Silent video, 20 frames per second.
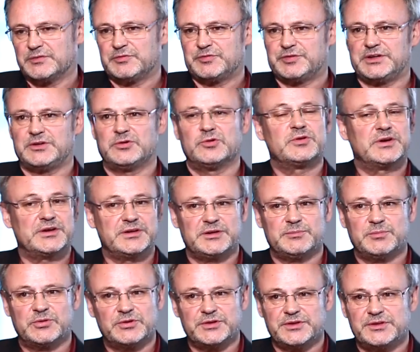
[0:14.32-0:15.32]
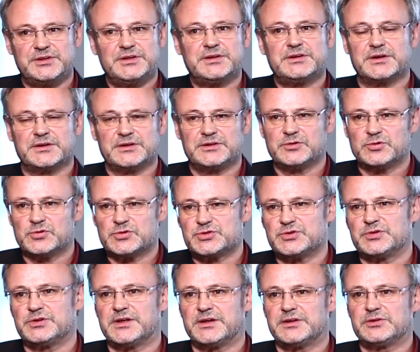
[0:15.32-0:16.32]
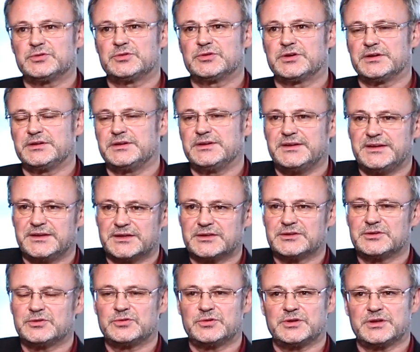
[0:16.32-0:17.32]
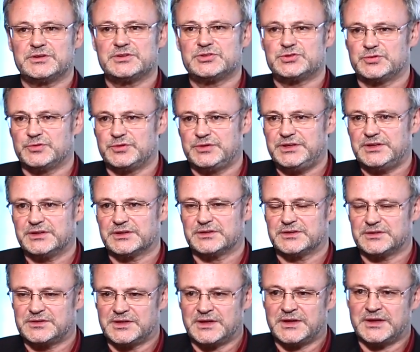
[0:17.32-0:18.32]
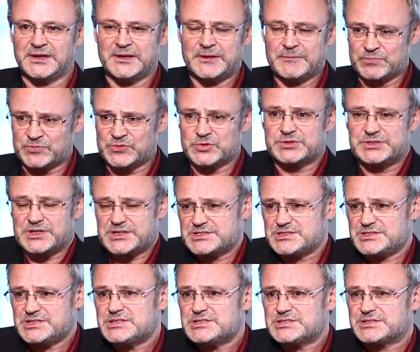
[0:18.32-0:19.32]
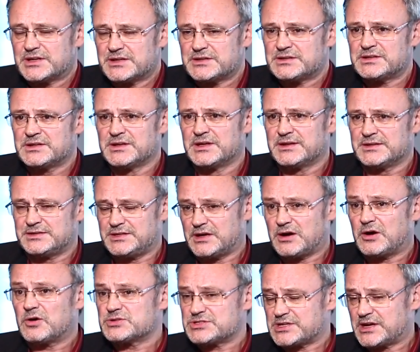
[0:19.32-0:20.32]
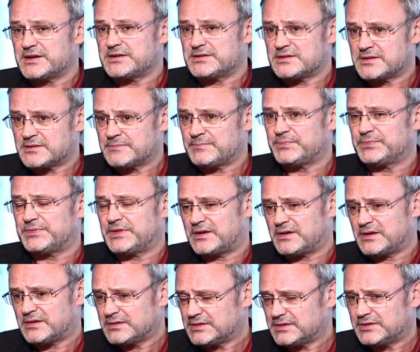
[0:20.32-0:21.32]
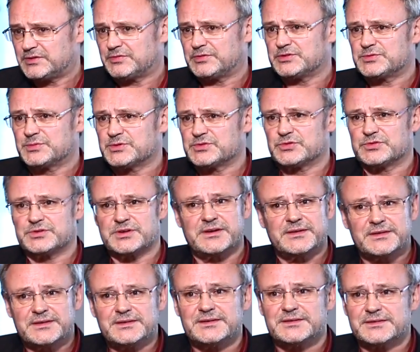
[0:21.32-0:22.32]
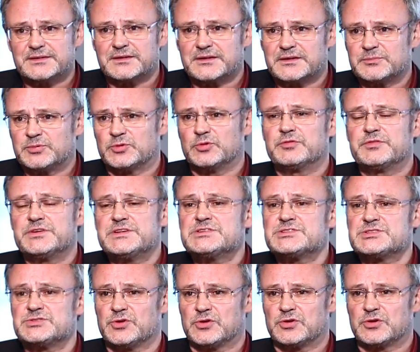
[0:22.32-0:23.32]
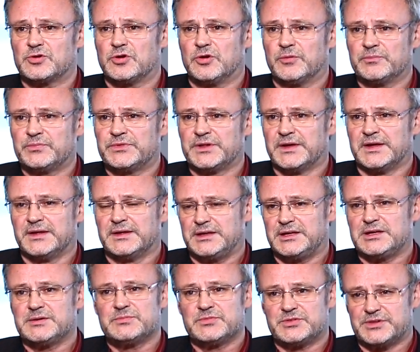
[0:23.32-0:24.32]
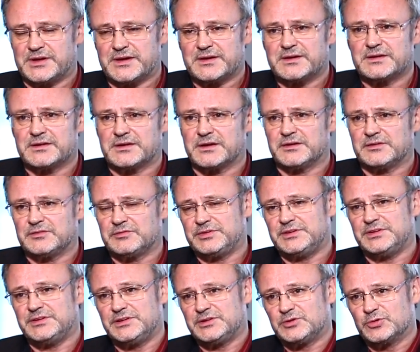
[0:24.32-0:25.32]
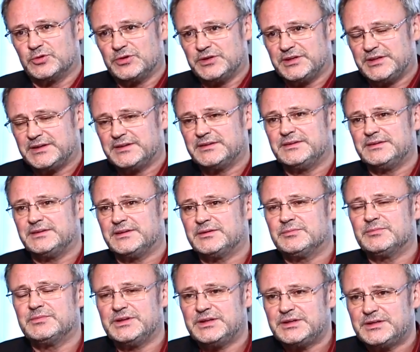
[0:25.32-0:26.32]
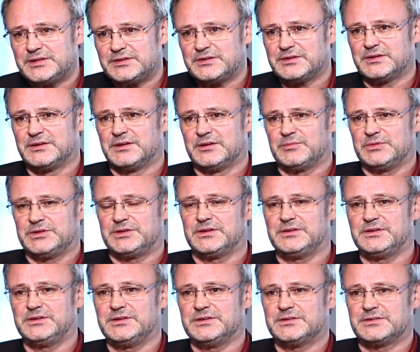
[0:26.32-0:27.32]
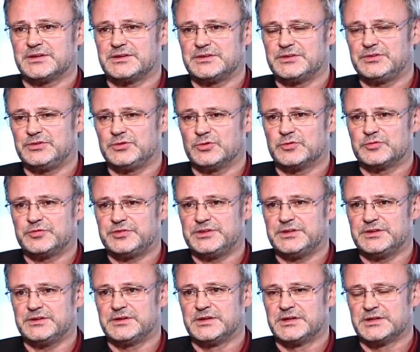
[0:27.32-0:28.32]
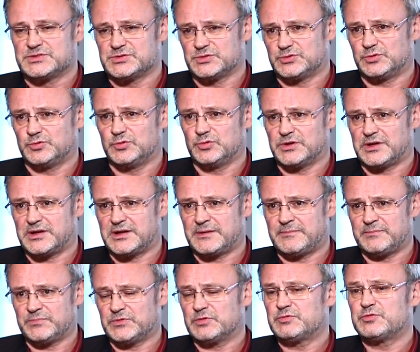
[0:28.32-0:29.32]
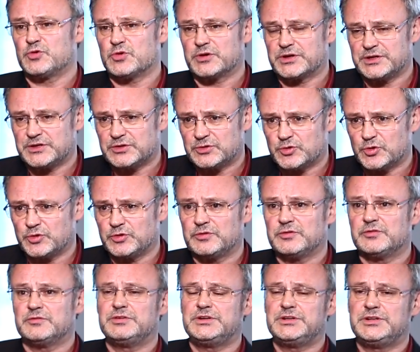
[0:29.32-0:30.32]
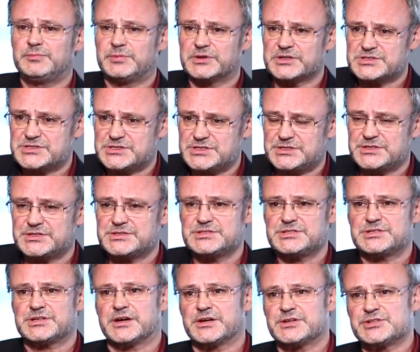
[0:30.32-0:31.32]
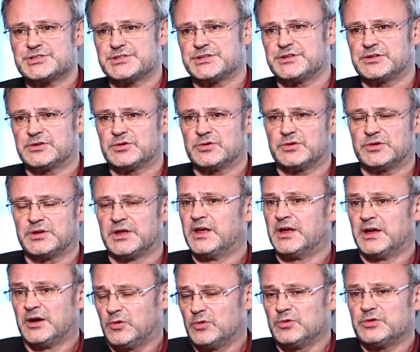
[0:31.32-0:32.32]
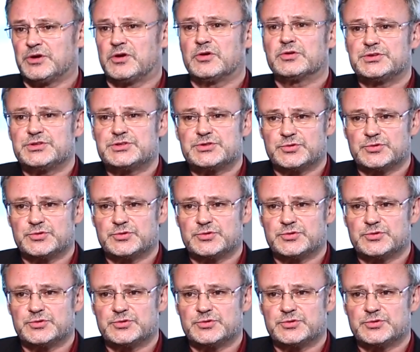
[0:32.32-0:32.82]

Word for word: Empfehlungen an die Politik, an die Hochschulleitung, an die Lehrenden und an die Studierenden, sodass ich dann, der aus einer, ja, ich will es mal so sagen, digitalen Provinz noch kommt, eben sagen kann, wie die Kollegen, die eben nicht mit der Digitalisierung viel zu tun haben, vorgehen können, wie die Präsidien sich einstellen können und auch die